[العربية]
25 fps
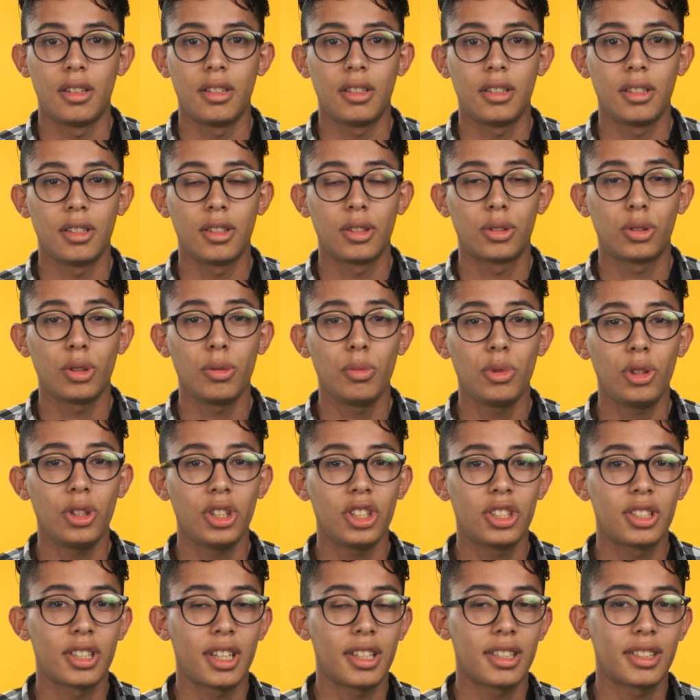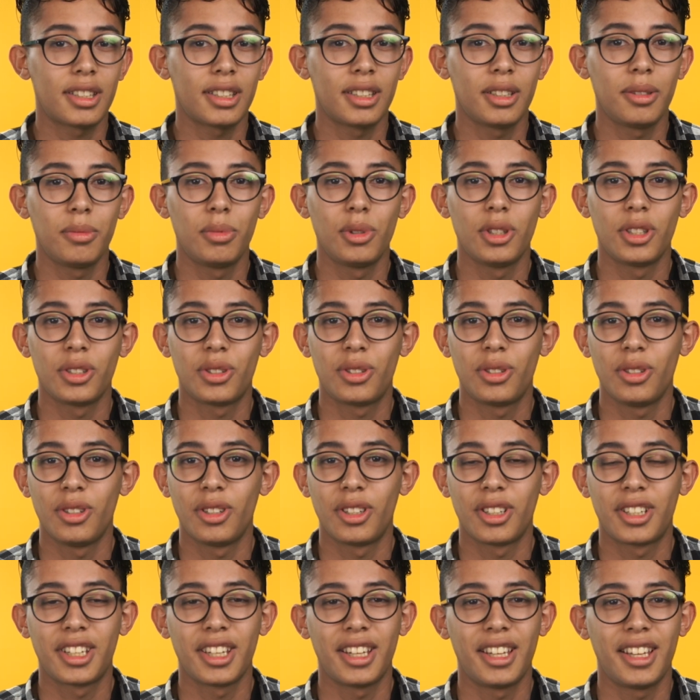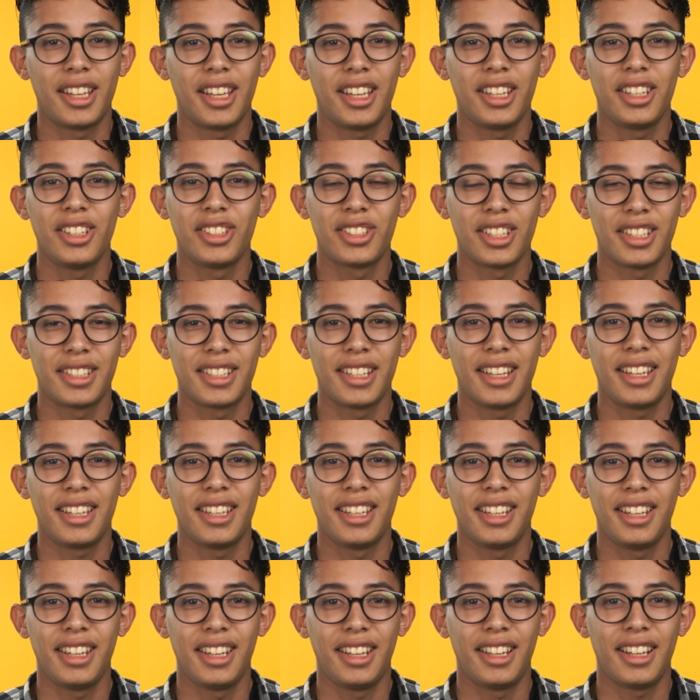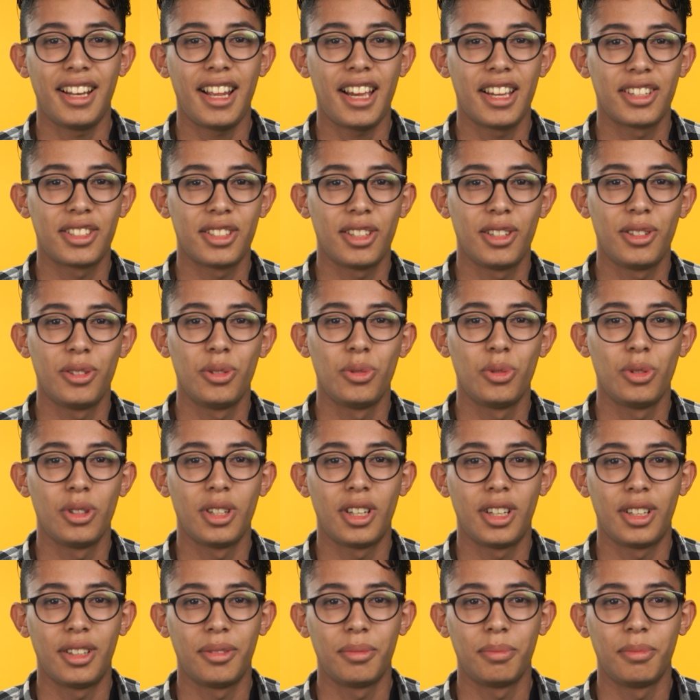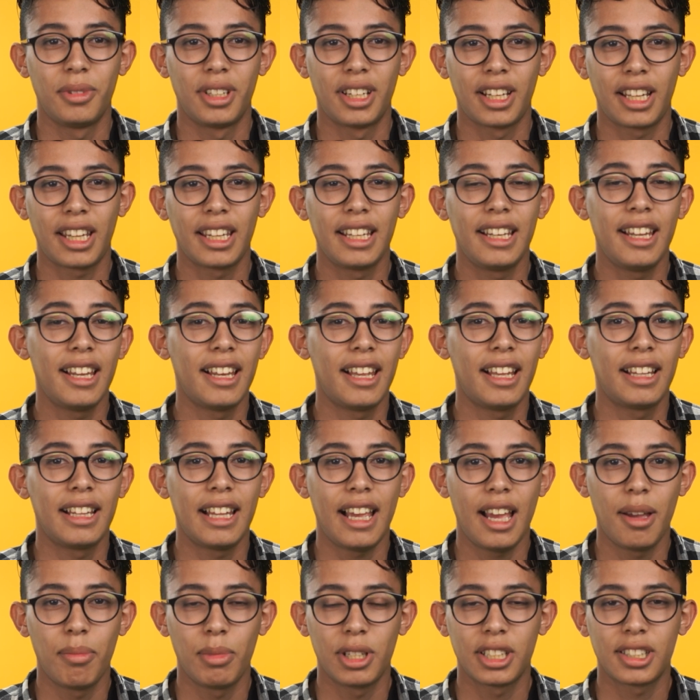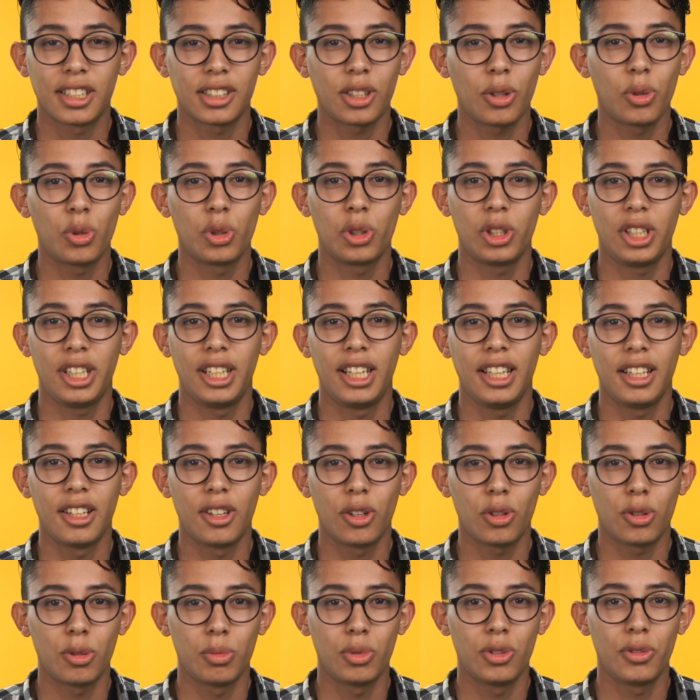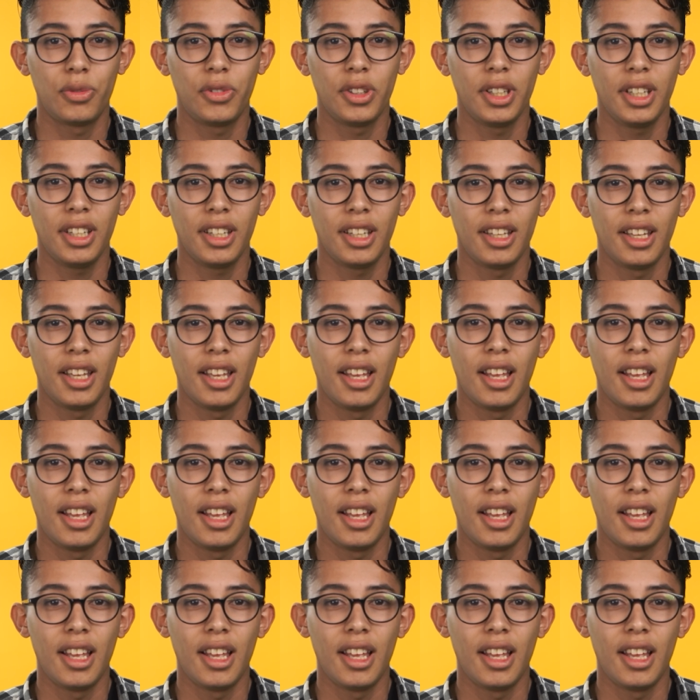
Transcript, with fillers: هاي طموحي الشخصي بيان سير كاي جزائري الحاجه الاولى من خلال هذا العمل التطوعي اللي انا نقوم فيه